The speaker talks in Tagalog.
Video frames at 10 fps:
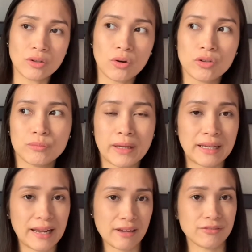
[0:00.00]
on my
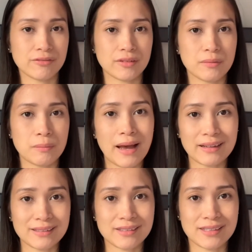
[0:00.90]
left
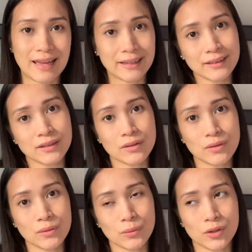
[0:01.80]
back side
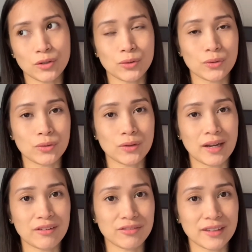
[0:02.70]
where your
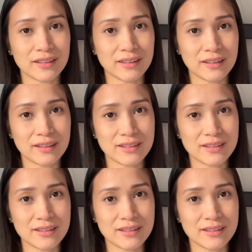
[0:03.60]
left kidney